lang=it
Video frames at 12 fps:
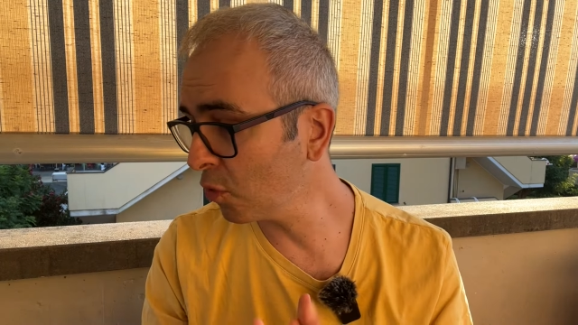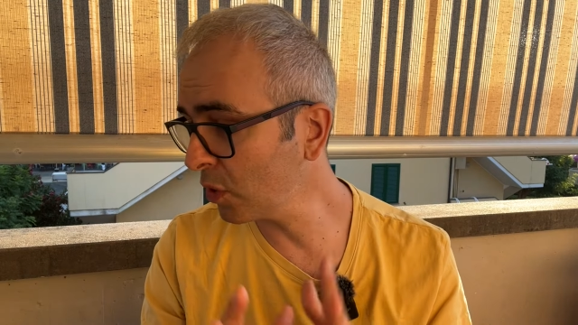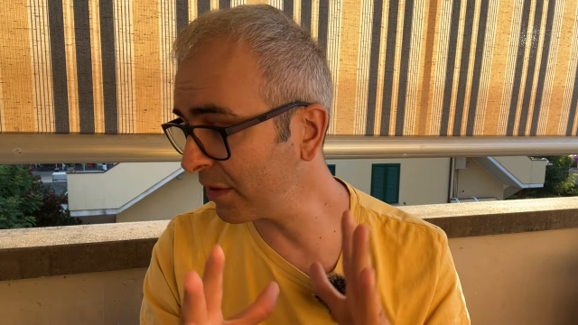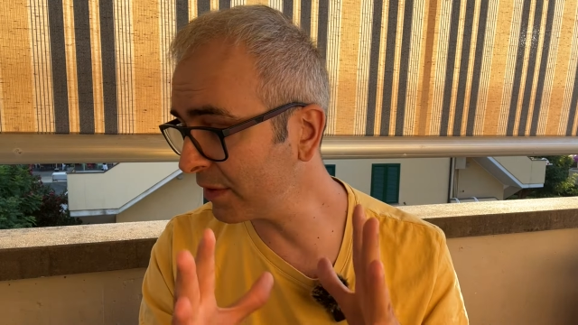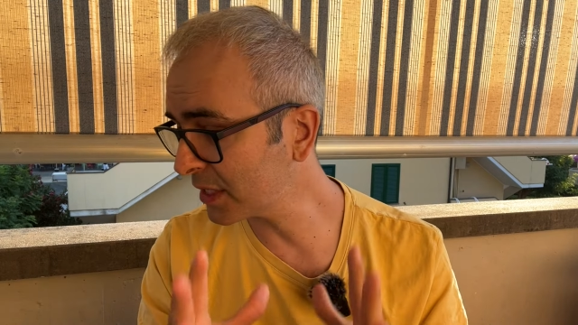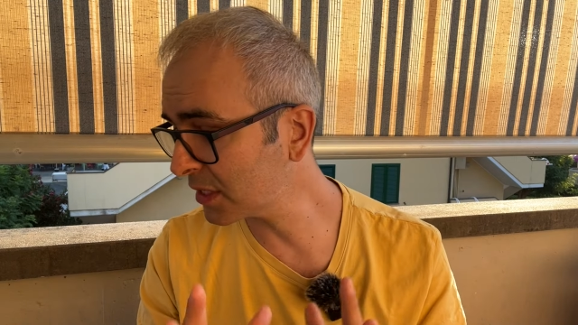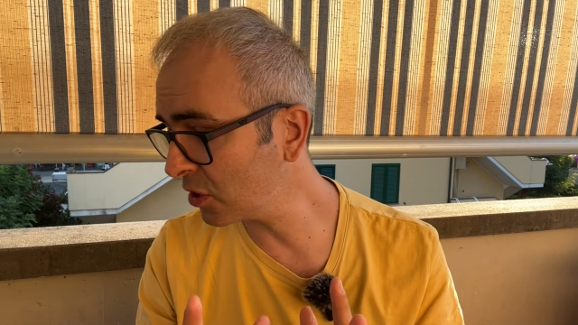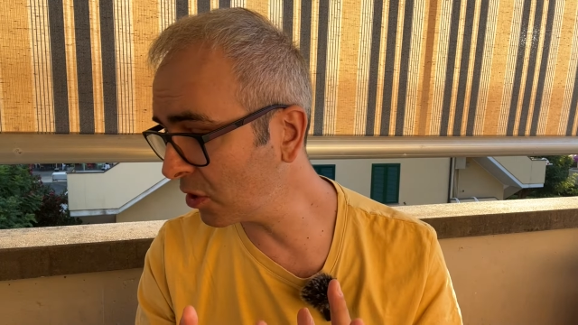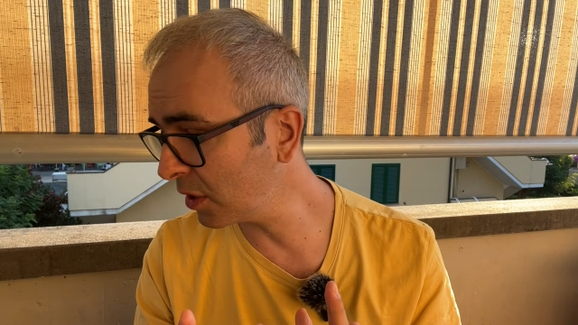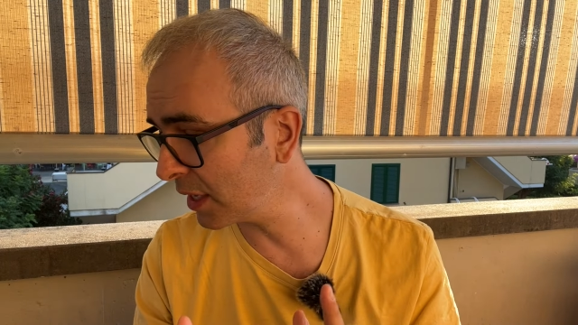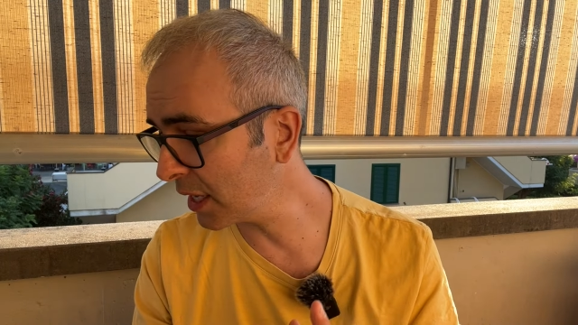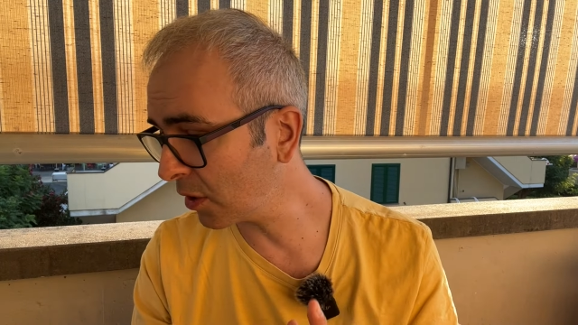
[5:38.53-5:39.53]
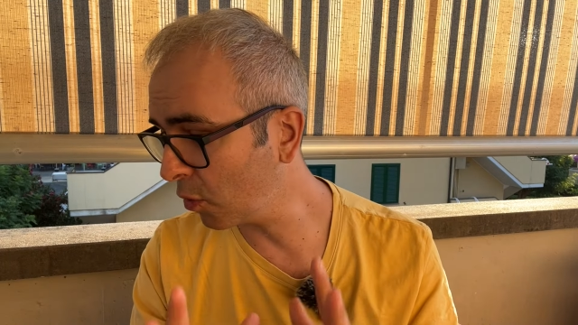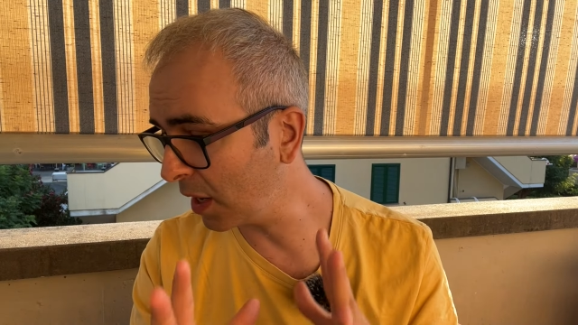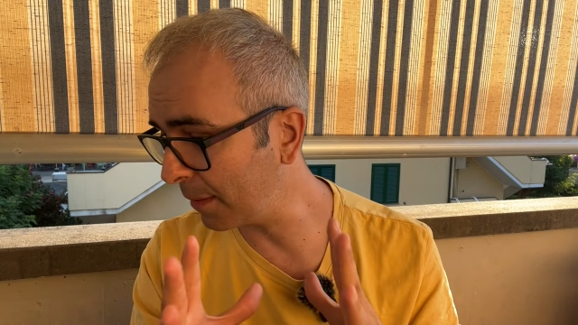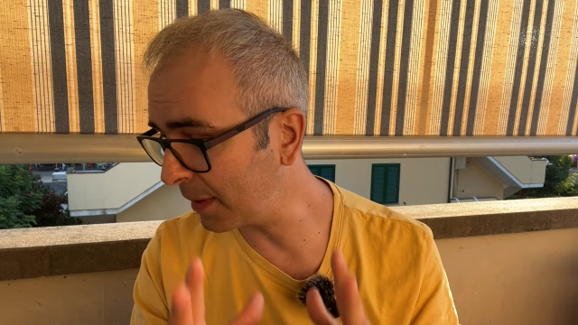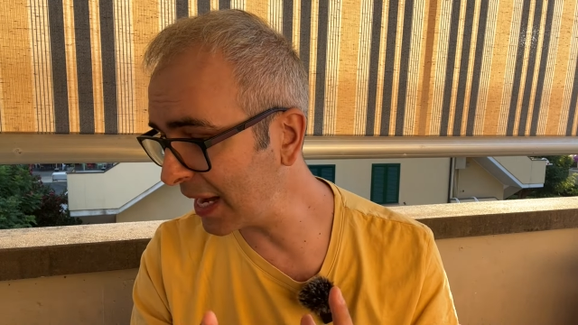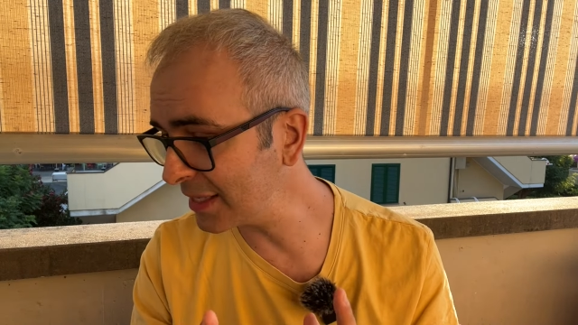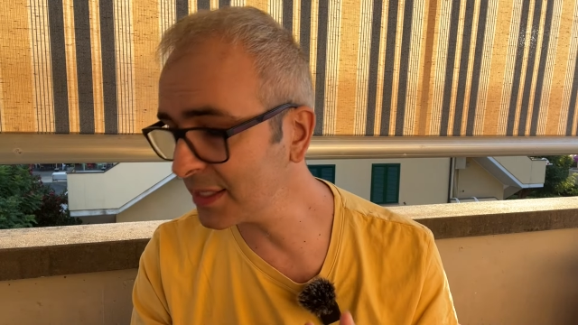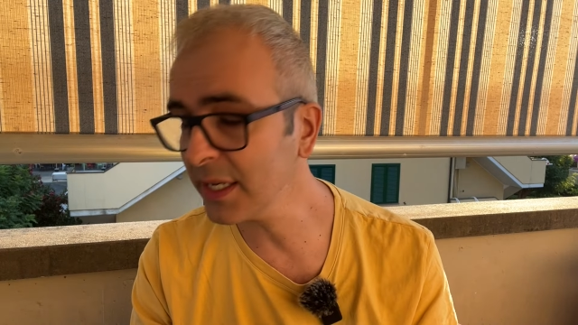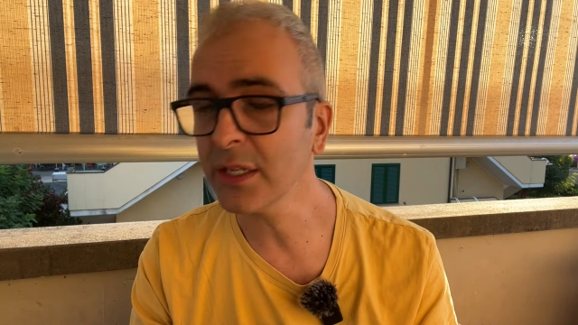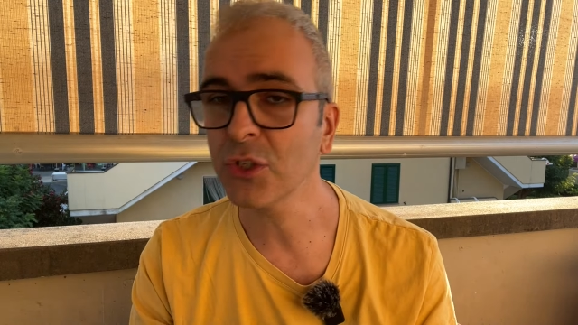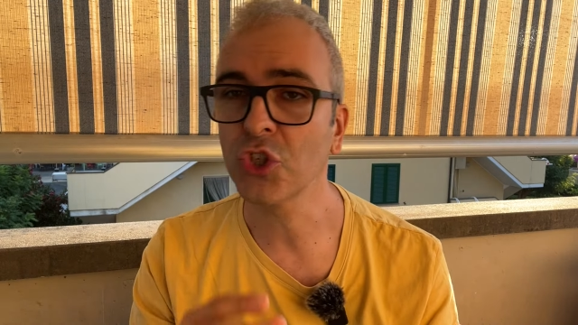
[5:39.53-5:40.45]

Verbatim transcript: Una versione, quella base,